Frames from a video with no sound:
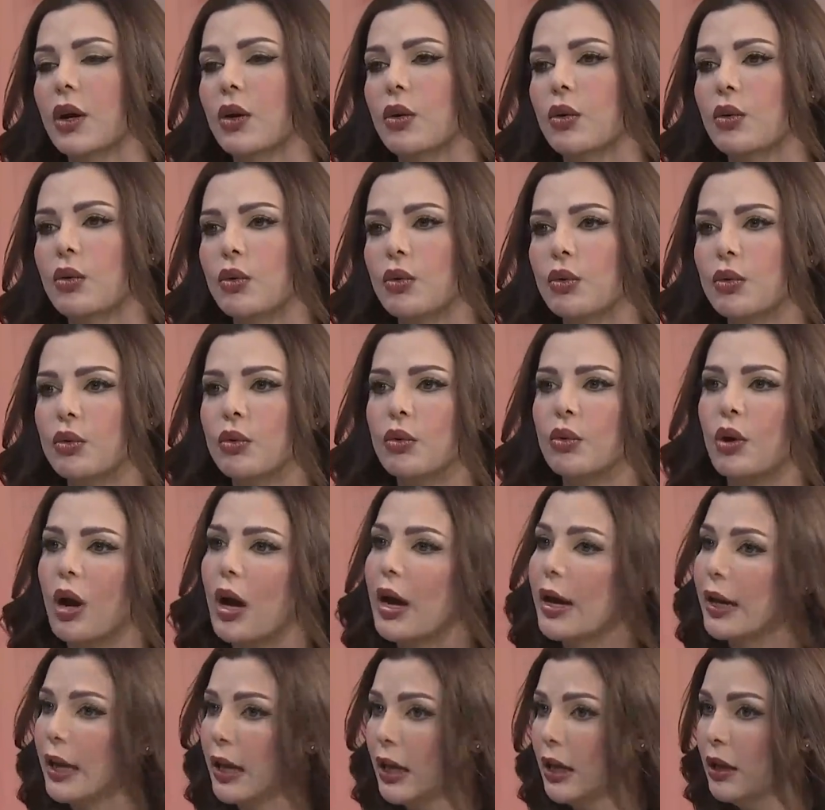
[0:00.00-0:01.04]

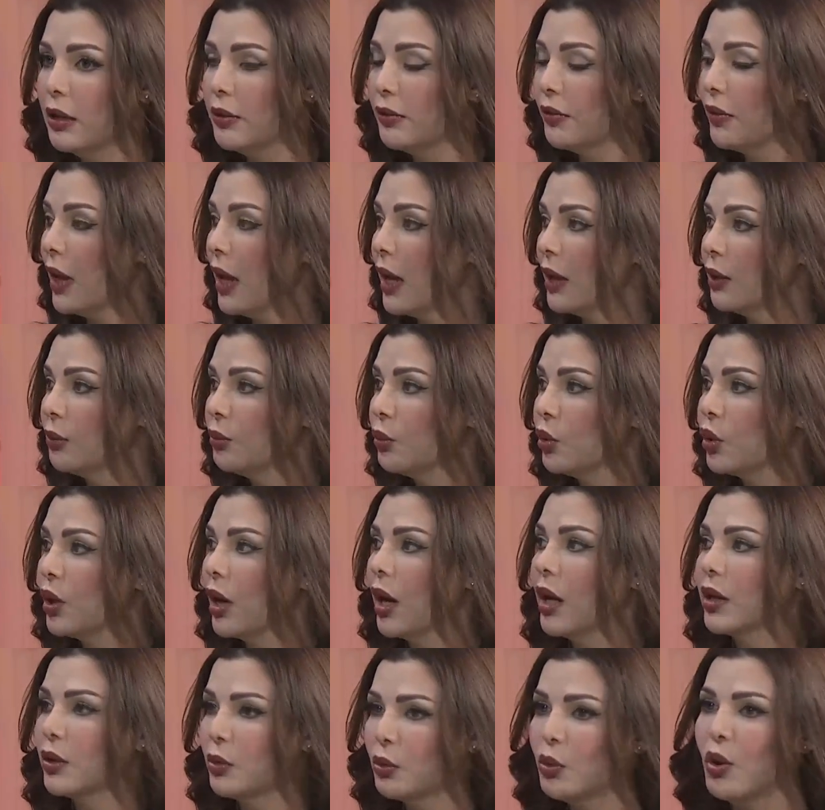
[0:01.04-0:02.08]
ورايح لفلان
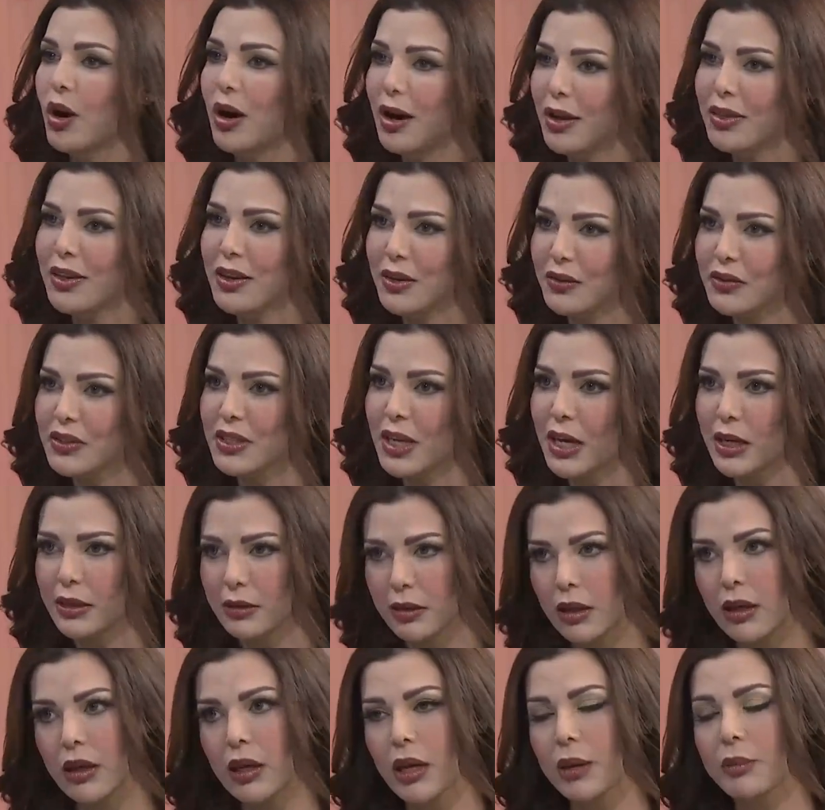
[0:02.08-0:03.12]
مكان هو هذا نفسه هاي
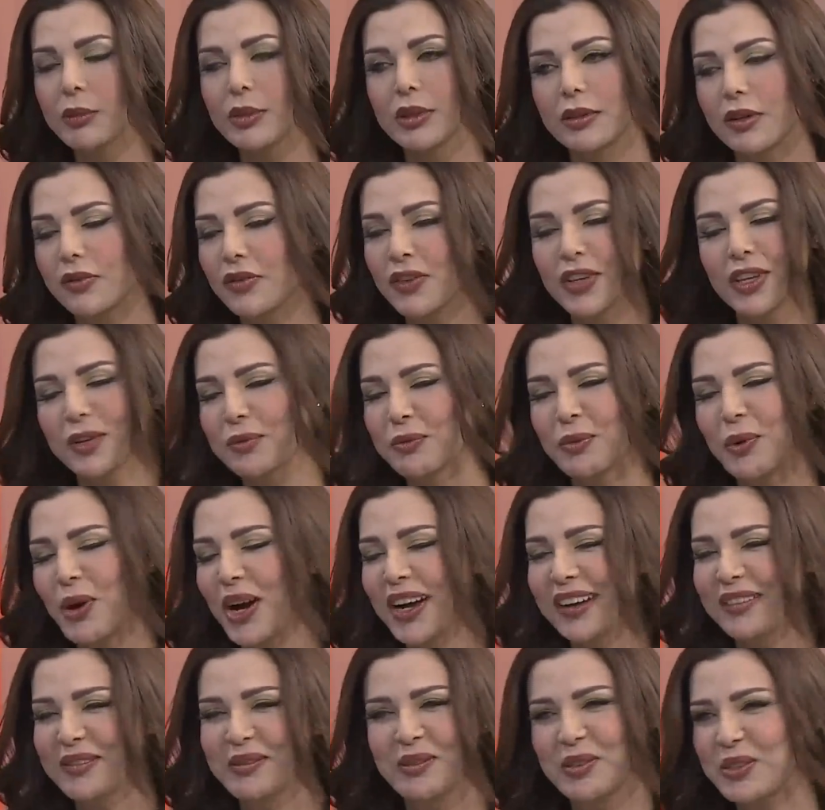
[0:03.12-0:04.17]
الطريقه من التفكير مو
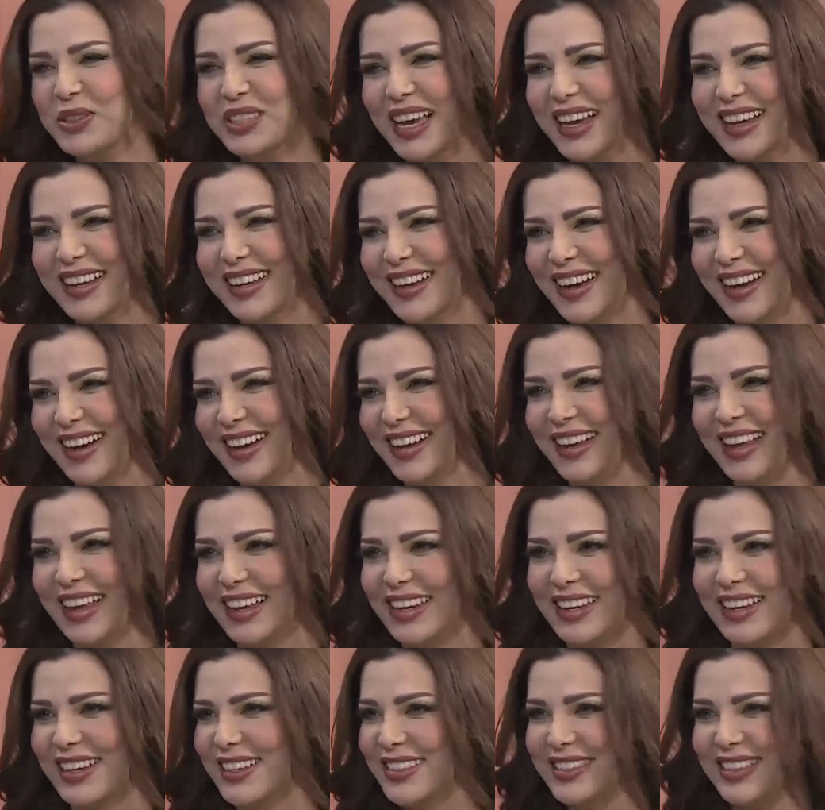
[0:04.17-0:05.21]
مو صحيحه يعني
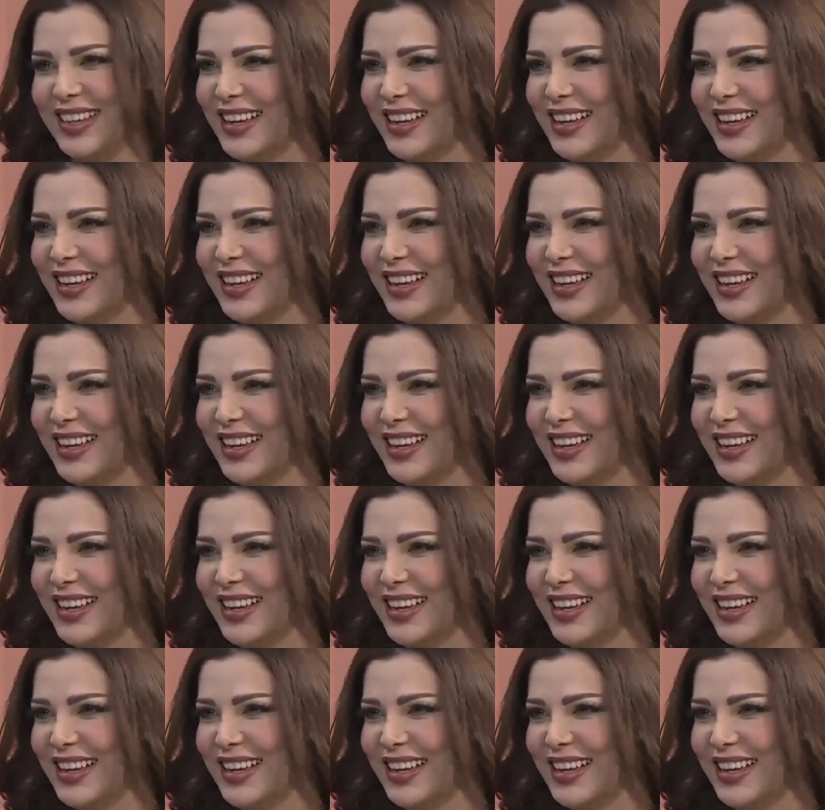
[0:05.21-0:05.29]
صحيح.